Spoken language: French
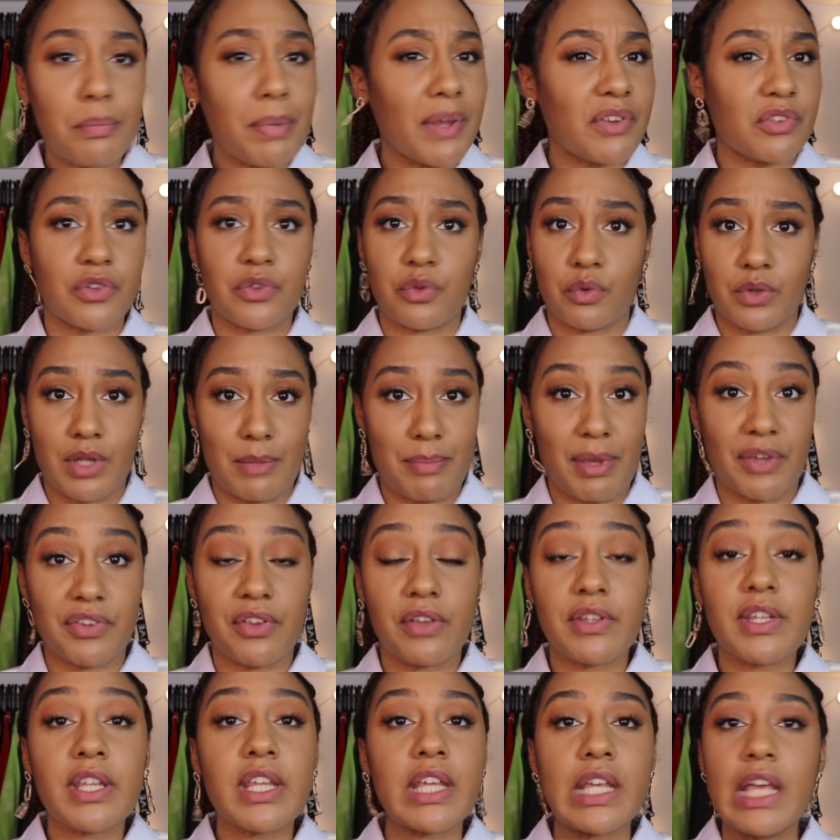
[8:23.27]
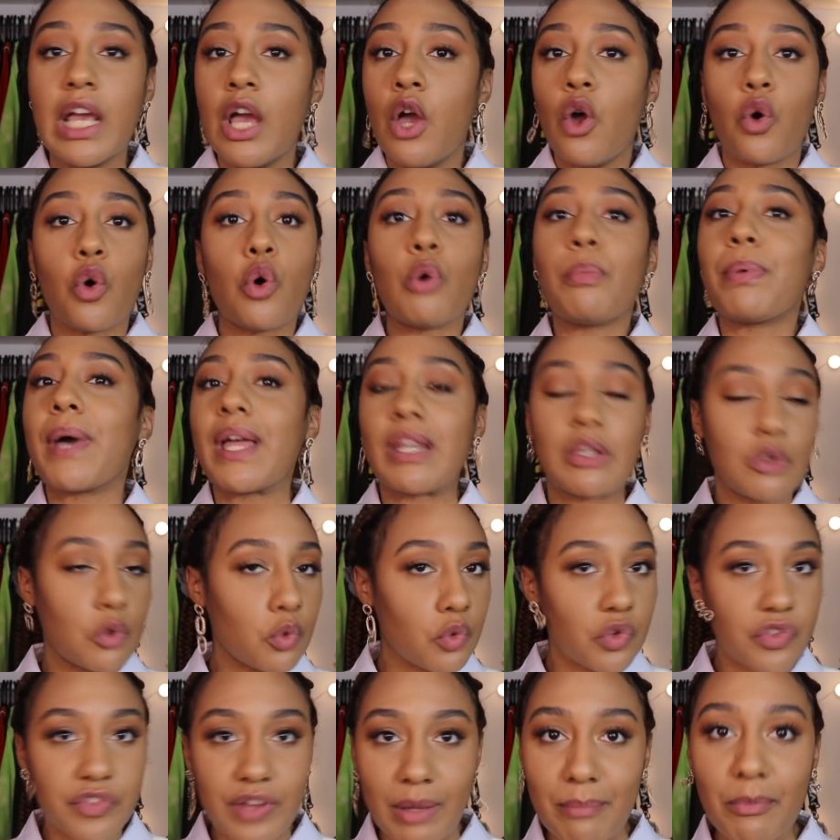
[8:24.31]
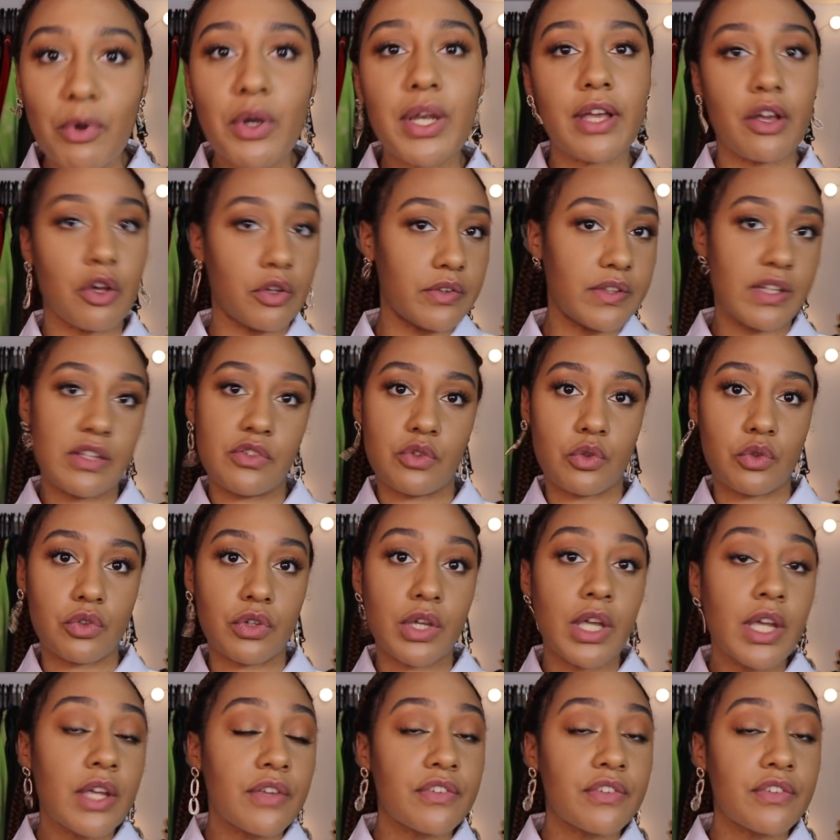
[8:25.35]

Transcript: parce que ce sont des personnes qui reprennent constamment les codes des autres.